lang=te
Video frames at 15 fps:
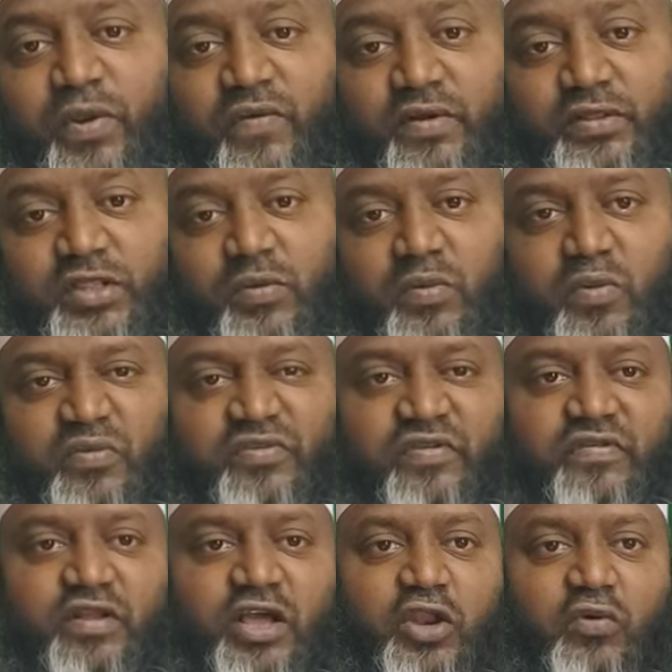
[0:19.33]
ప్రవక్త మొహమ్మద్
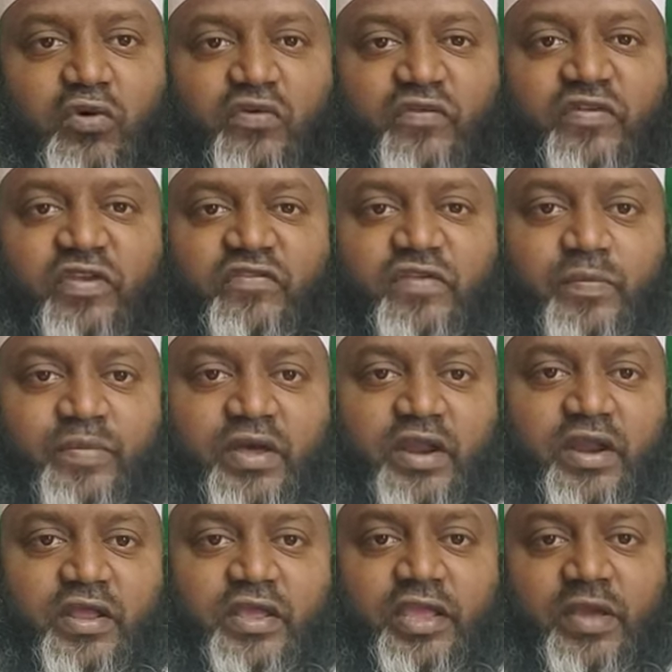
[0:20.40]
అస్లం గారు ఒక విషయం
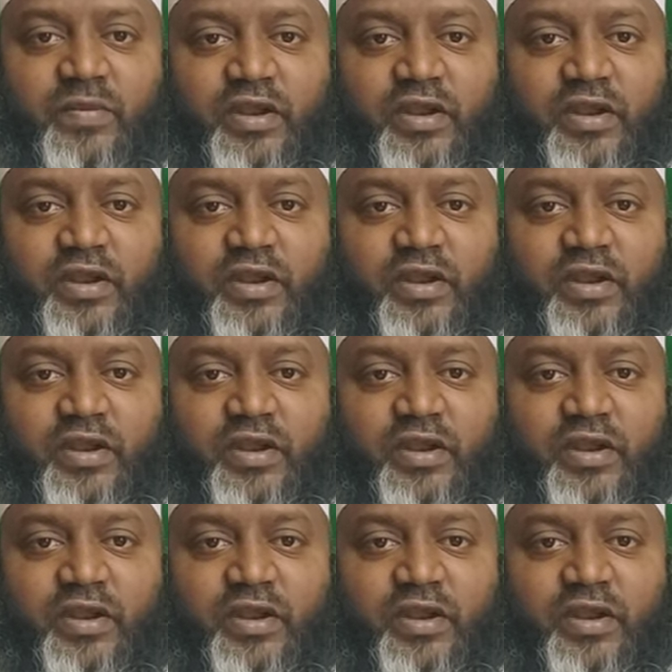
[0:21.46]
చెప్పారని